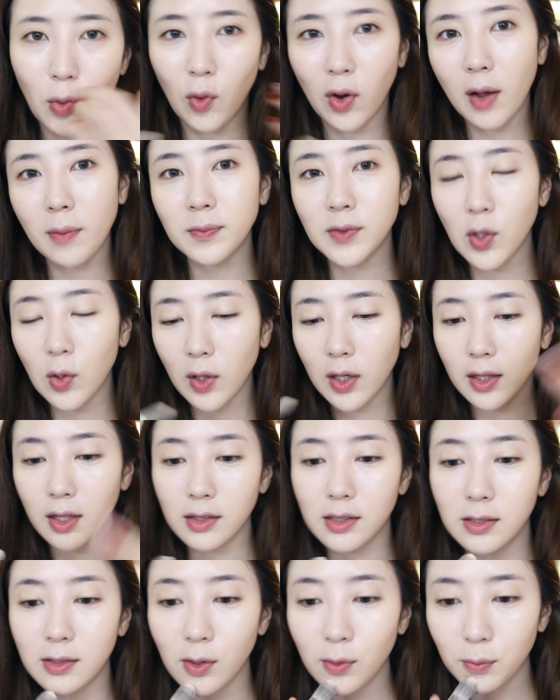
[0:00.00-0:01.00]

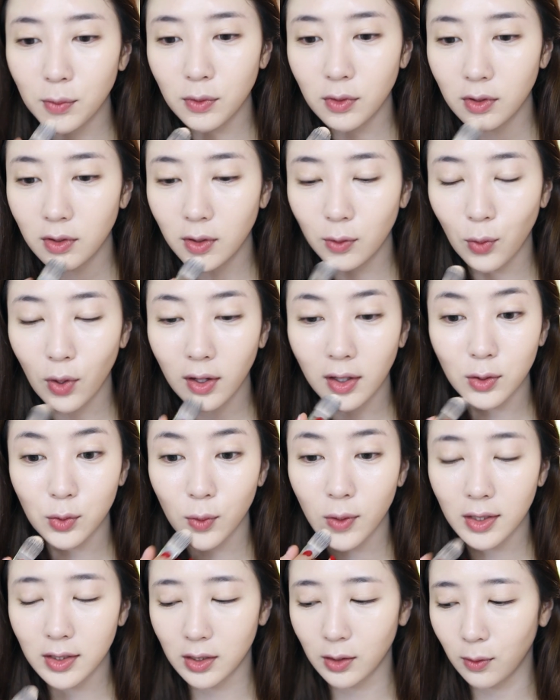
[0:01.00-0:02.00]
복합성이나 지성분들은 되게
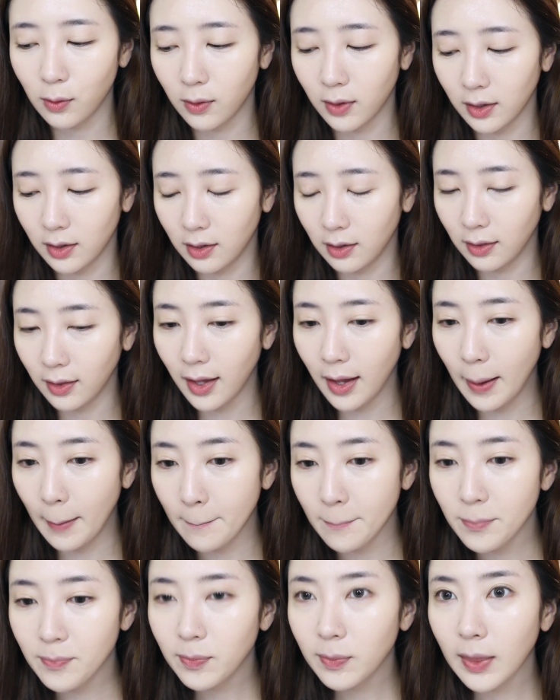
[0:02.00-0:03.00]
좋아하실 것
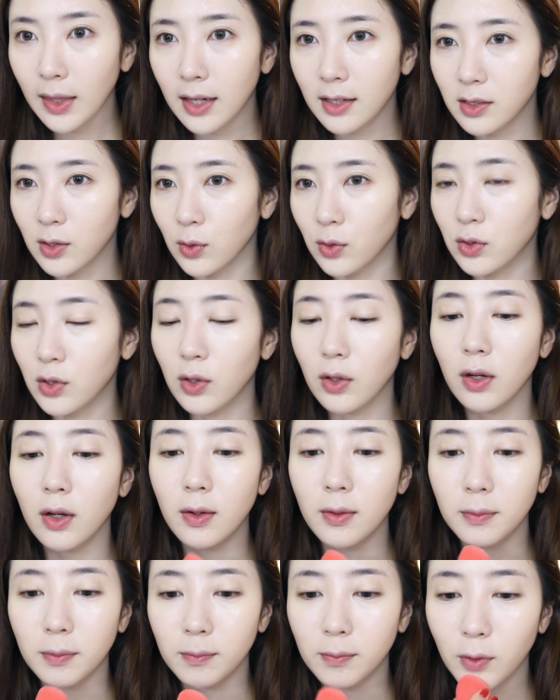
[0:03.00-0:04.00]
같은데
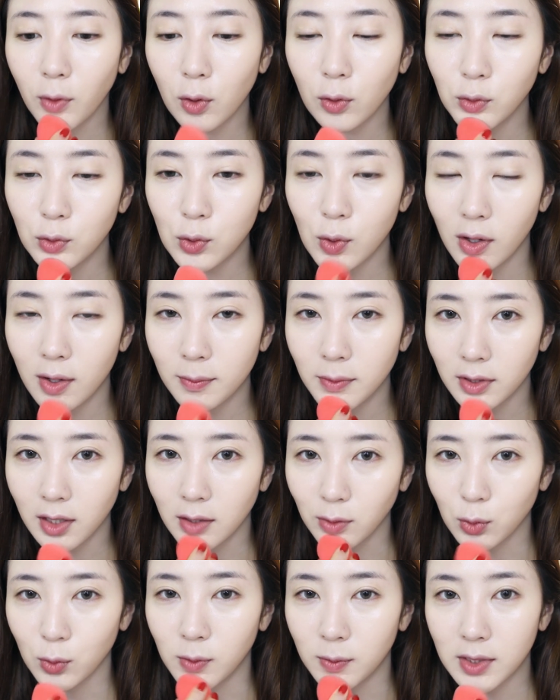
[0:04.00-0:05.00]
저처럼 건조함을
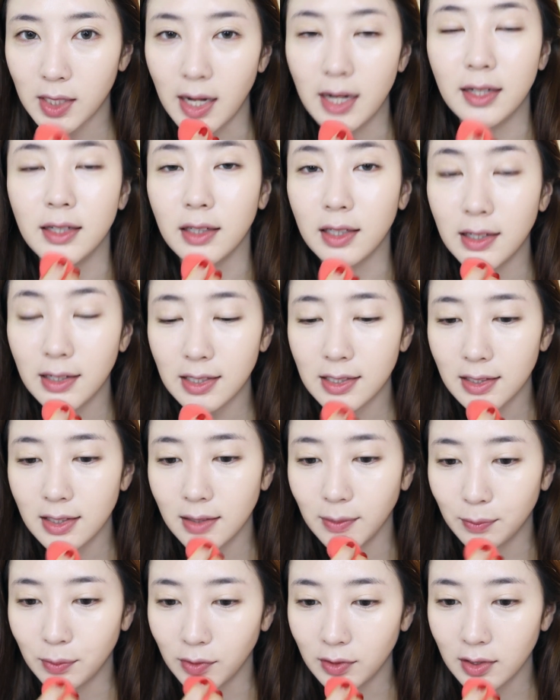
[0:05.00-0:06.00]
다소 잘
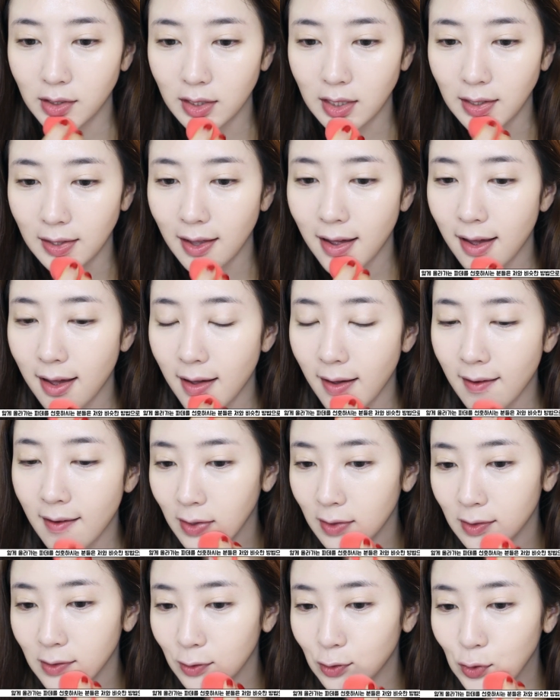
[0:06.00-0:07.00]
느끼시는 분들이나
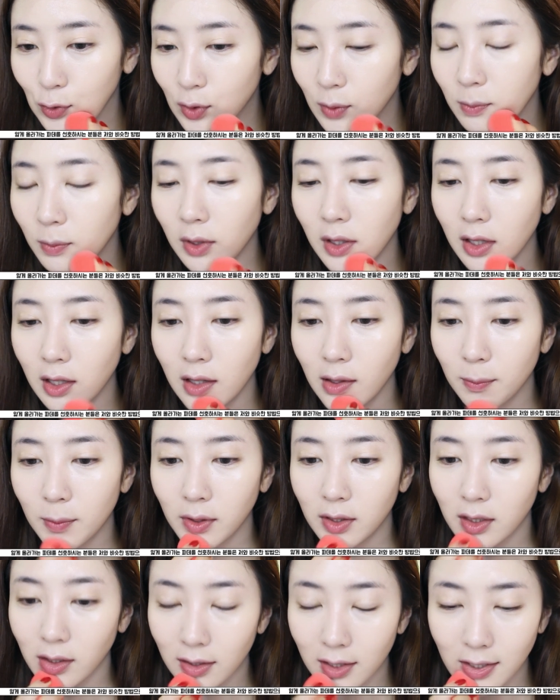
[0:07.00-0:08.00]
주름
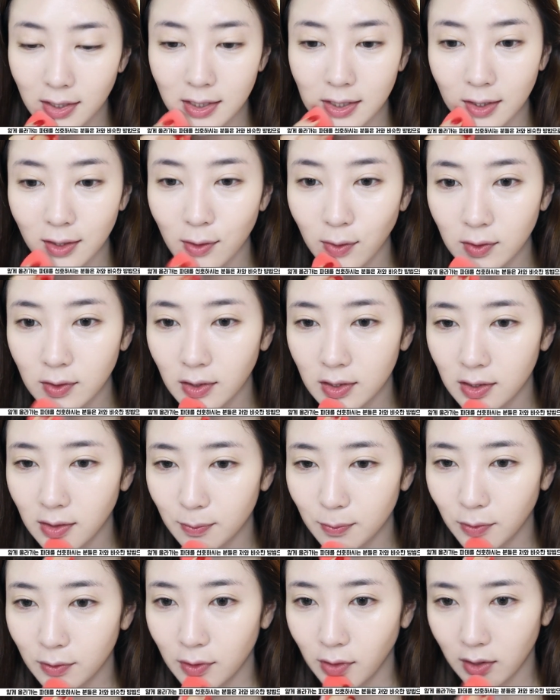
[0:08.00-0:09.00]
기임을 특히 신경
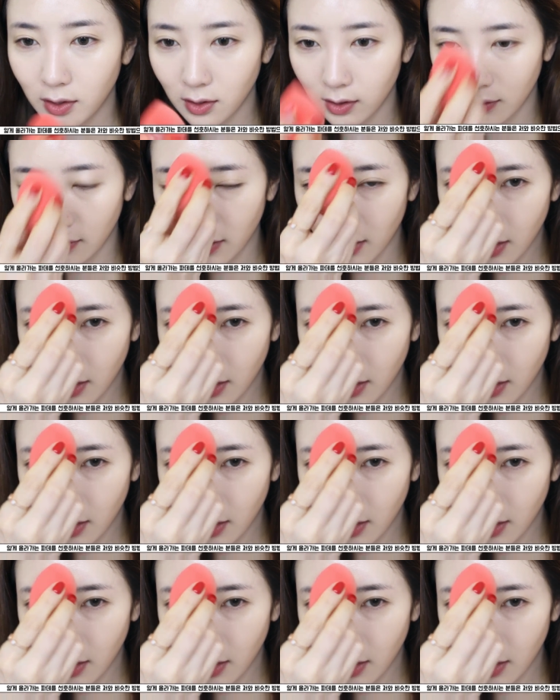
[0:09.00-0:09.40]
쓰시는 분들은